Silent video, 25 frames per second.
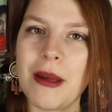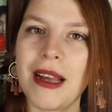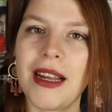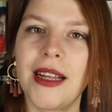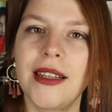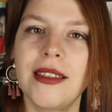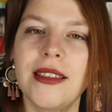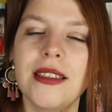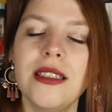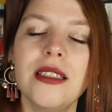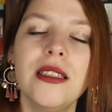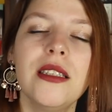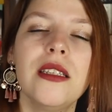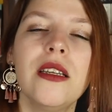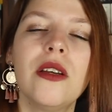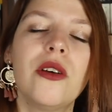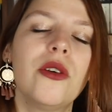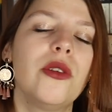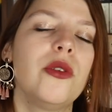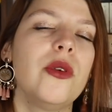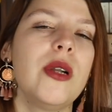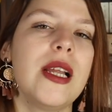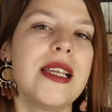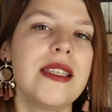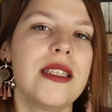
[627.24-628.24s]
partie
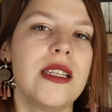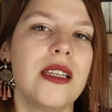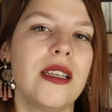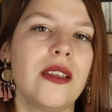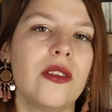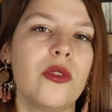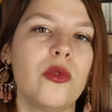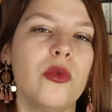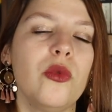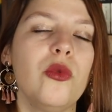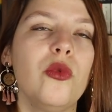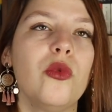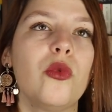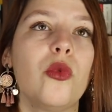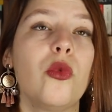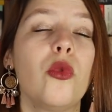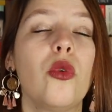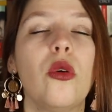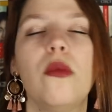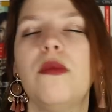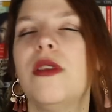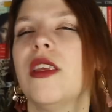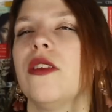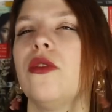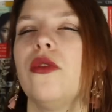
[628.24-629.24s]
de la sélection.
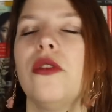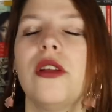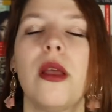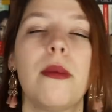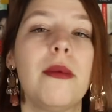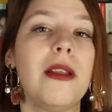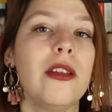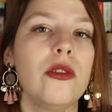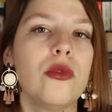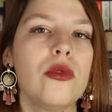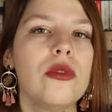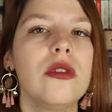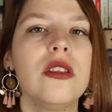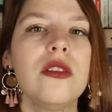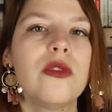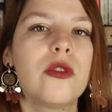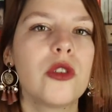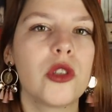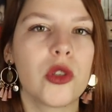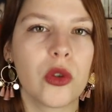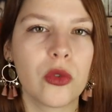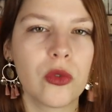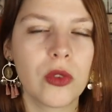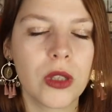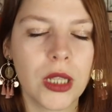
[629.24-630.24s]
Donc bien sûr, il y a plein d'autres livres
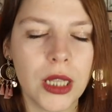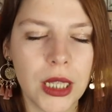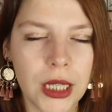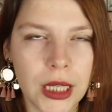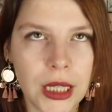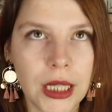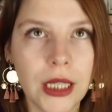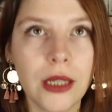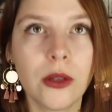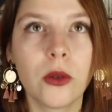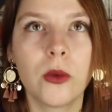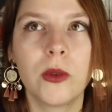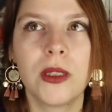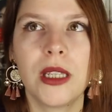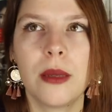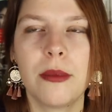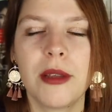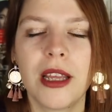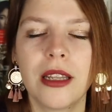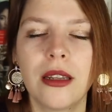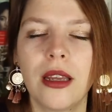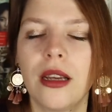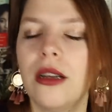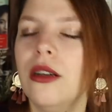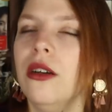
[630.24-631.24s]
que j'ai envie de lire, on est
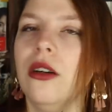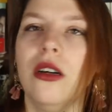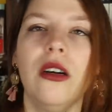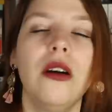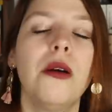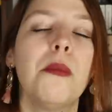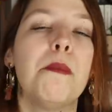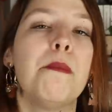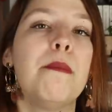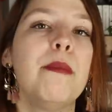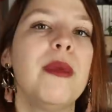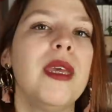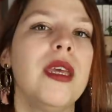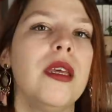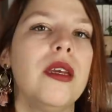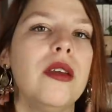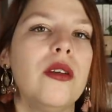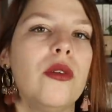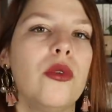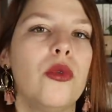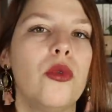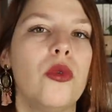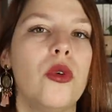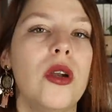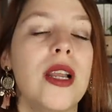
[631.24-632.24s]
bien d'accord,
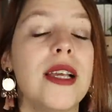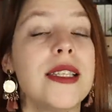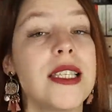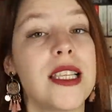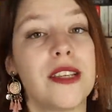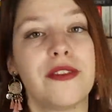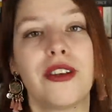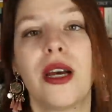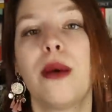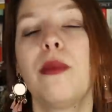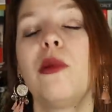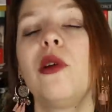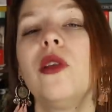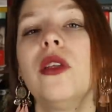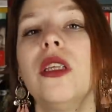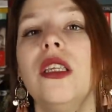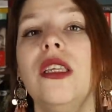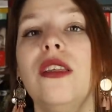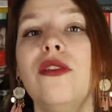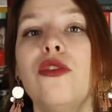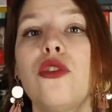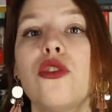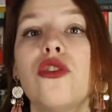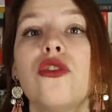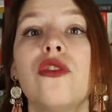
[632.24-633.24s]
mais là, c'est vraiment des
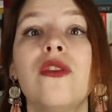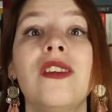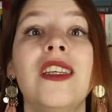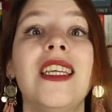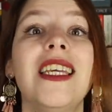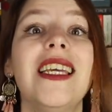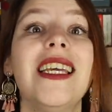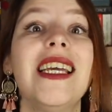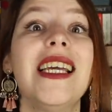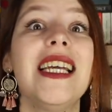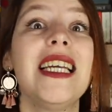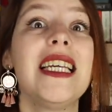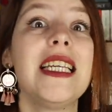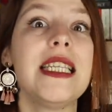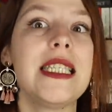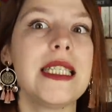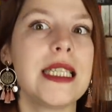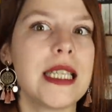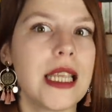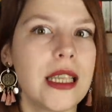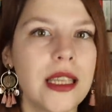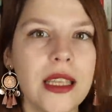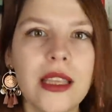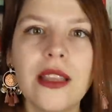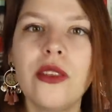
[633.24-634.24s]
livres que je vais
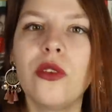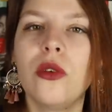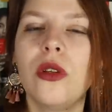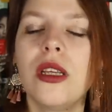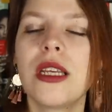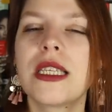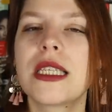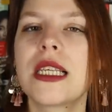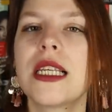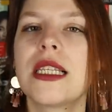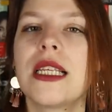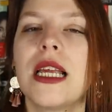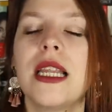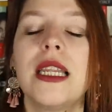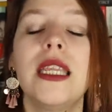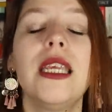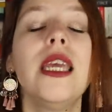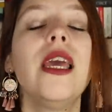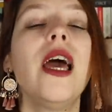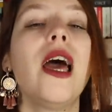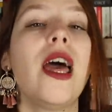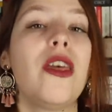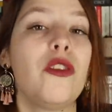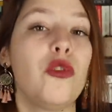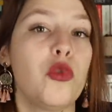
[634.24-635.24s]
essayer de lire cette
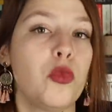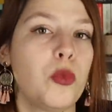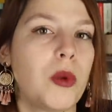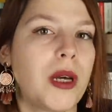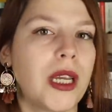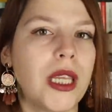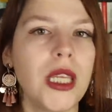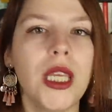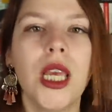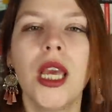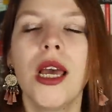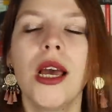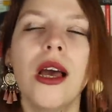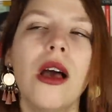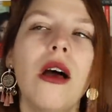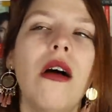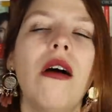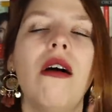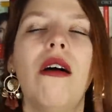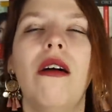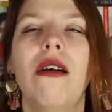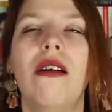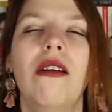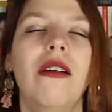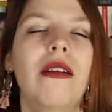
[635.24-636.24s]
année à tout prix.
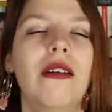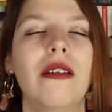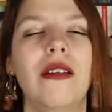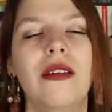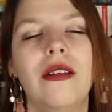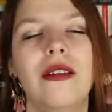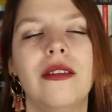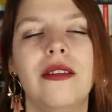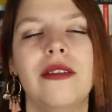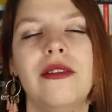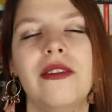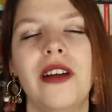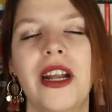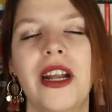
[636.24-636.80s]
voilà,